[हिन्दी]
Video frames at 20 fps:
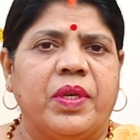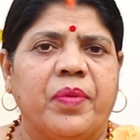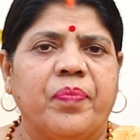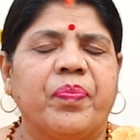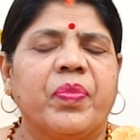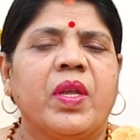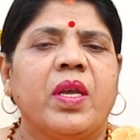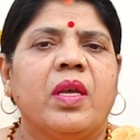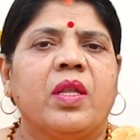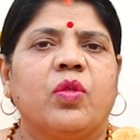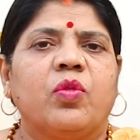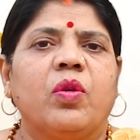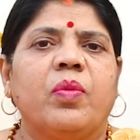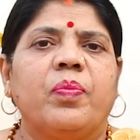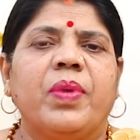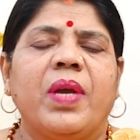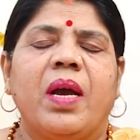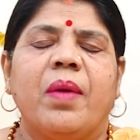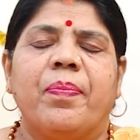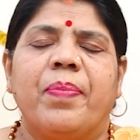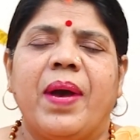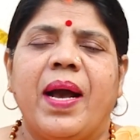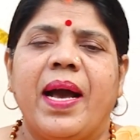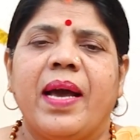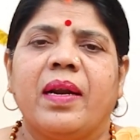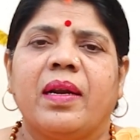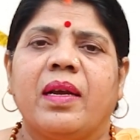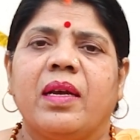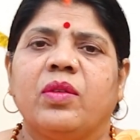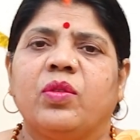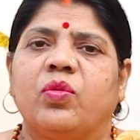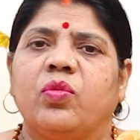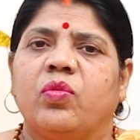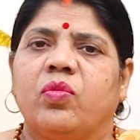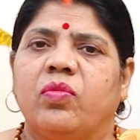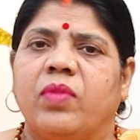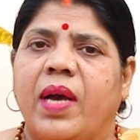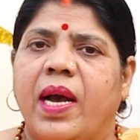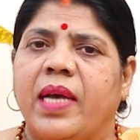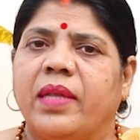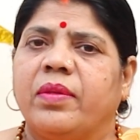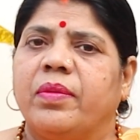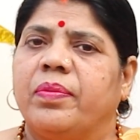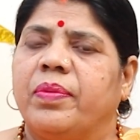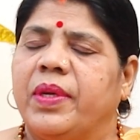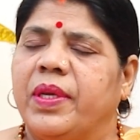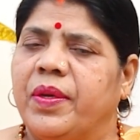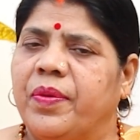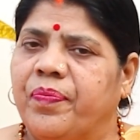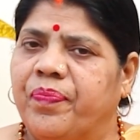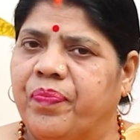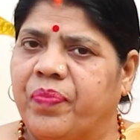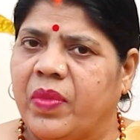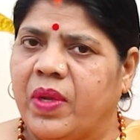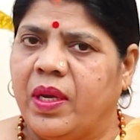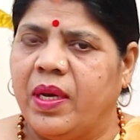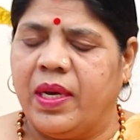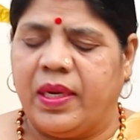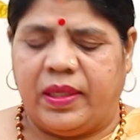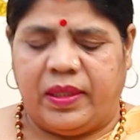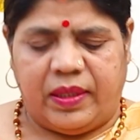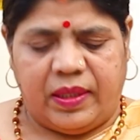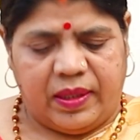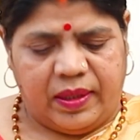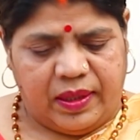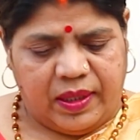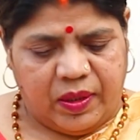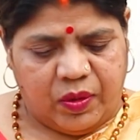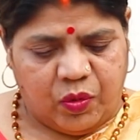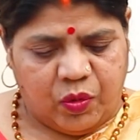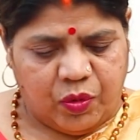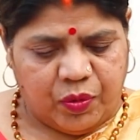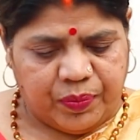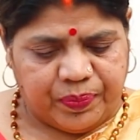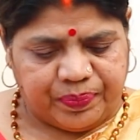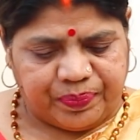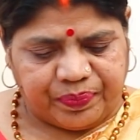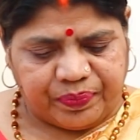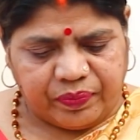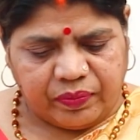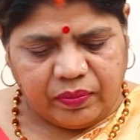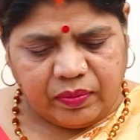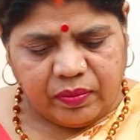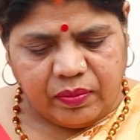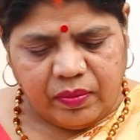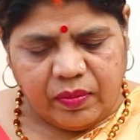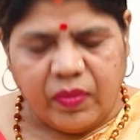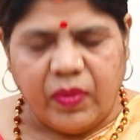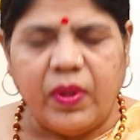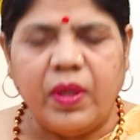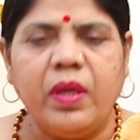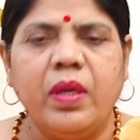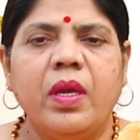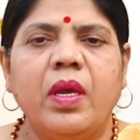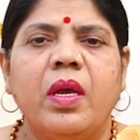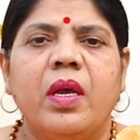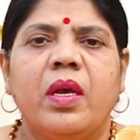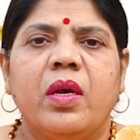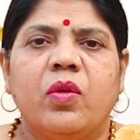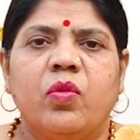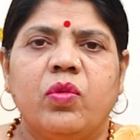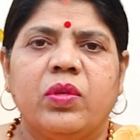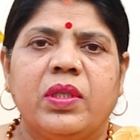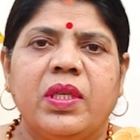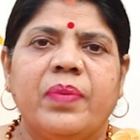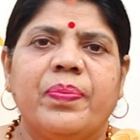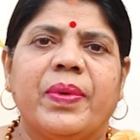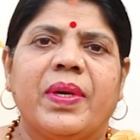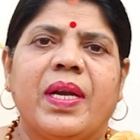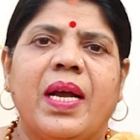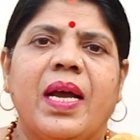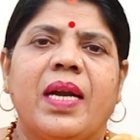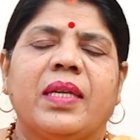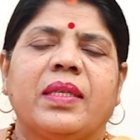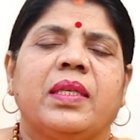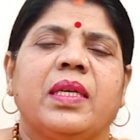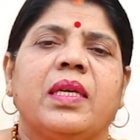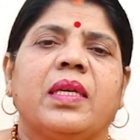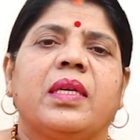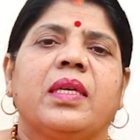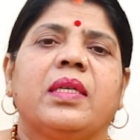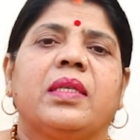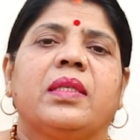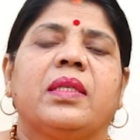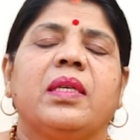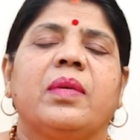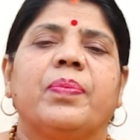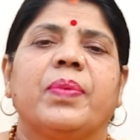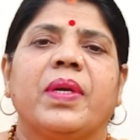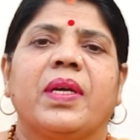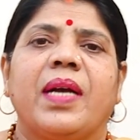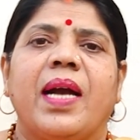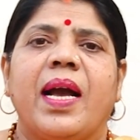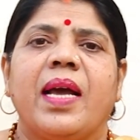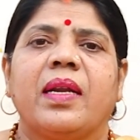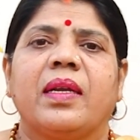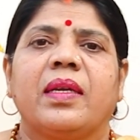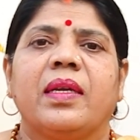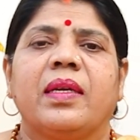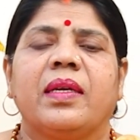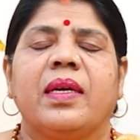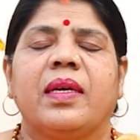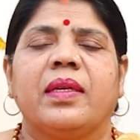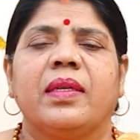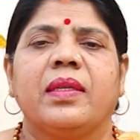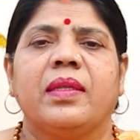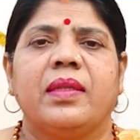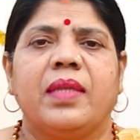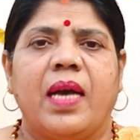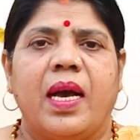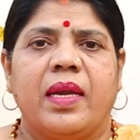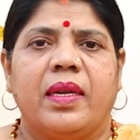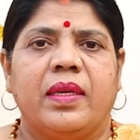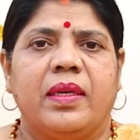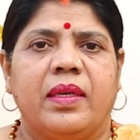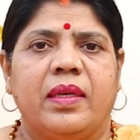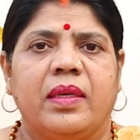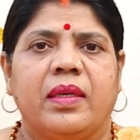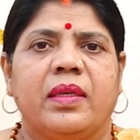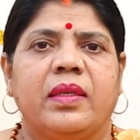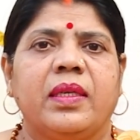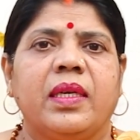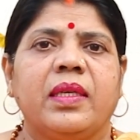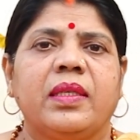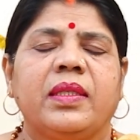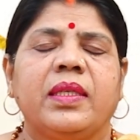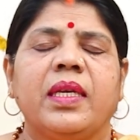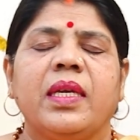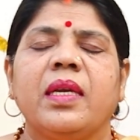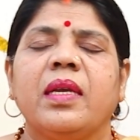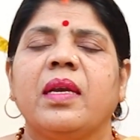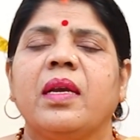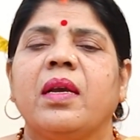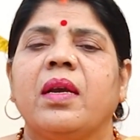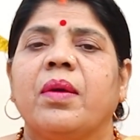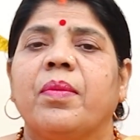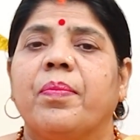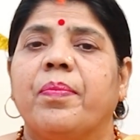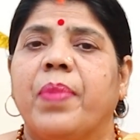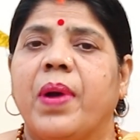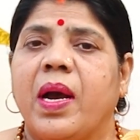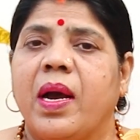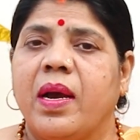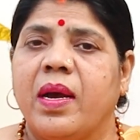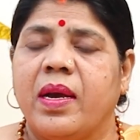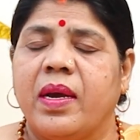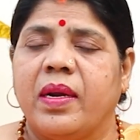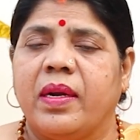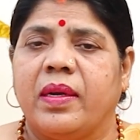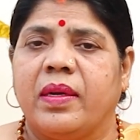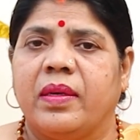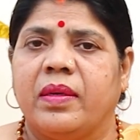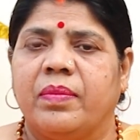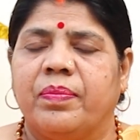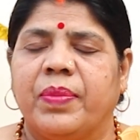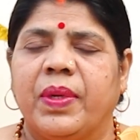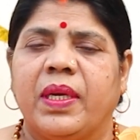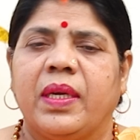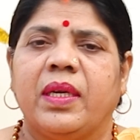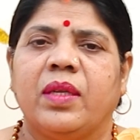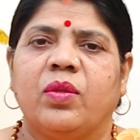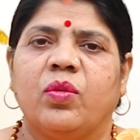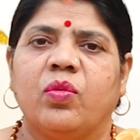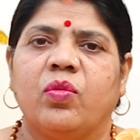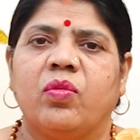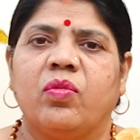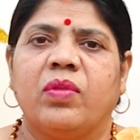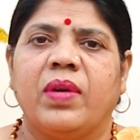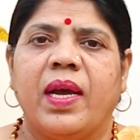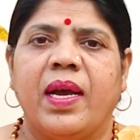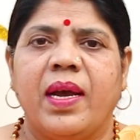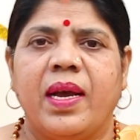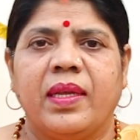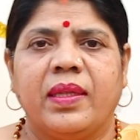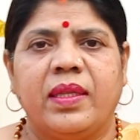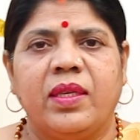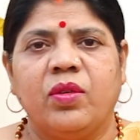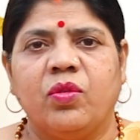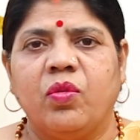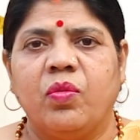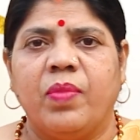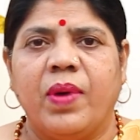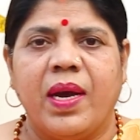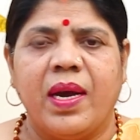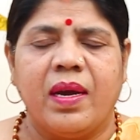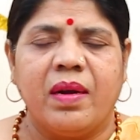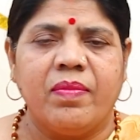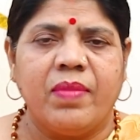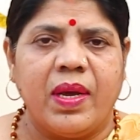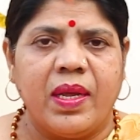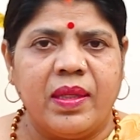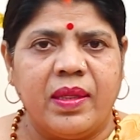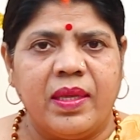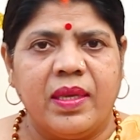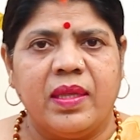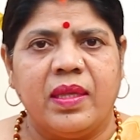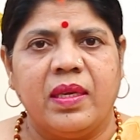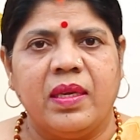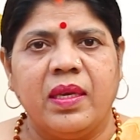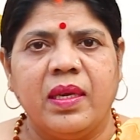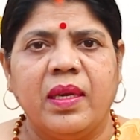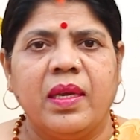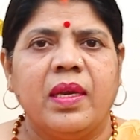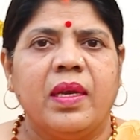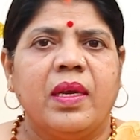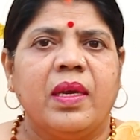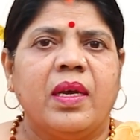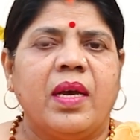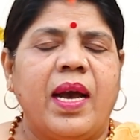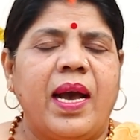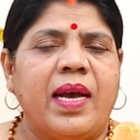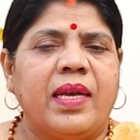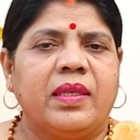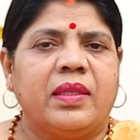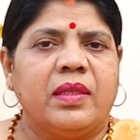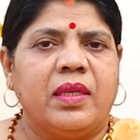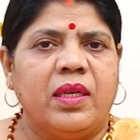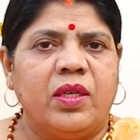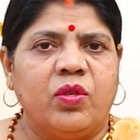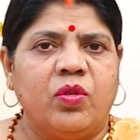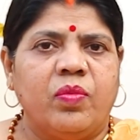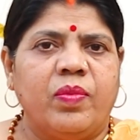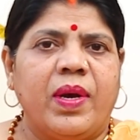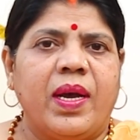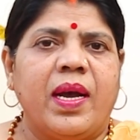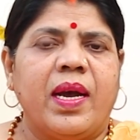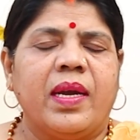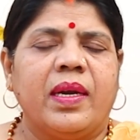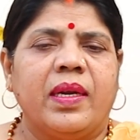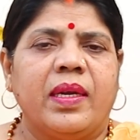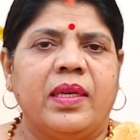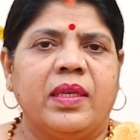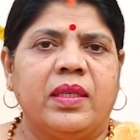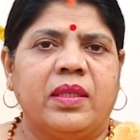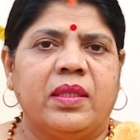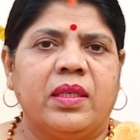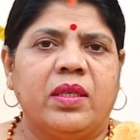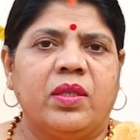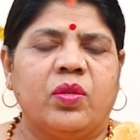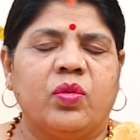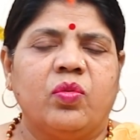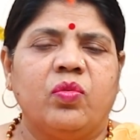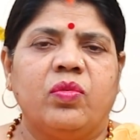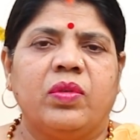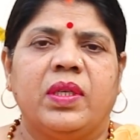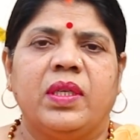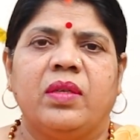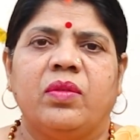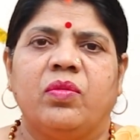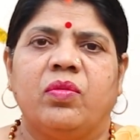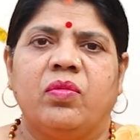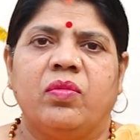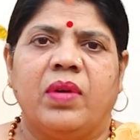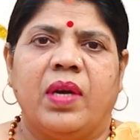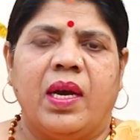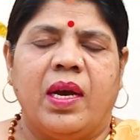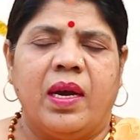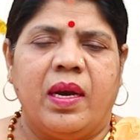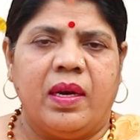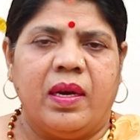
भी तो व्यापार का शुरुआत भी कर सकते हो उसी प्रकार से किसी प्रकार की खरीदारी जैसे वाहन पहले तो घोड़ा हाथी को वाहन मानते थे आजकल जो वाहन है जैसे स्कूटी हुआ